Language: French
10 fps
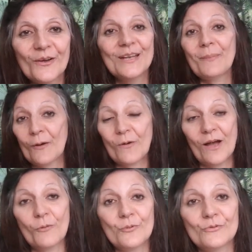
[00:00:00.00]
Il n'est pas
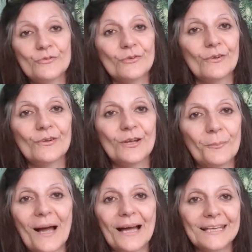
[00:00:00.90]
loin en plus, euh, il est
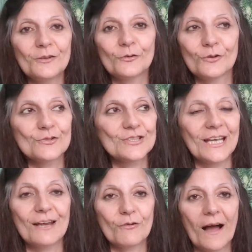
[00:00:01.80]
en Paris, donc euh,
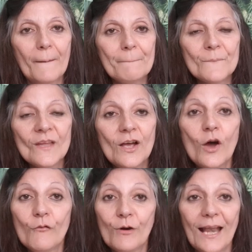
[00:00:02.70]
j'irai le voir.
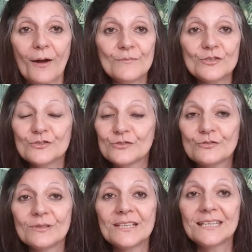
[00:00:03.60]
Voilà, je
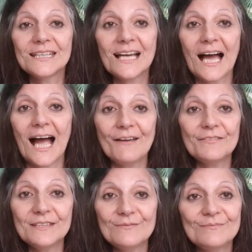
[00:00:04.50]
suis
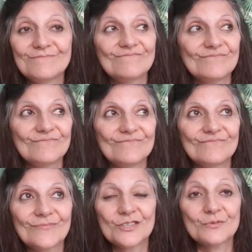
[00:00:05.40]
ravie.
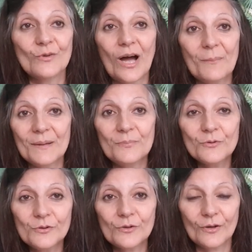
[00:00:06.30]
Je me rappelais
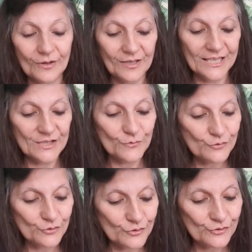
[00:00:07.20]
plus que... Et je me
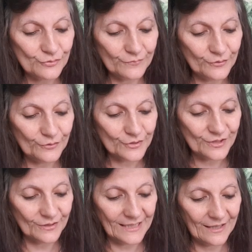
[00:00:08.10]
suis juste souvenue que je
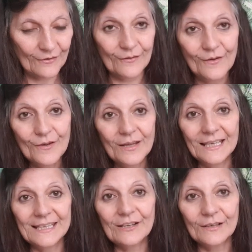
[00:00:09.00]
donnais
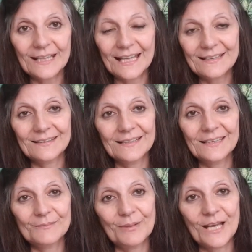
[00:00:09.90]
des croquettes
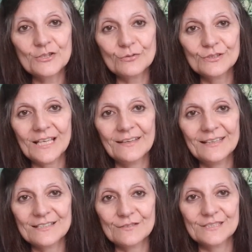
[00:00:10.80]
et plein de choses à
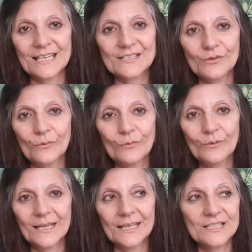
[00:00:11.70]
une
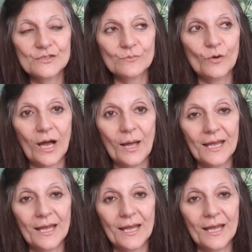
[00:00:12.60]
association et je me...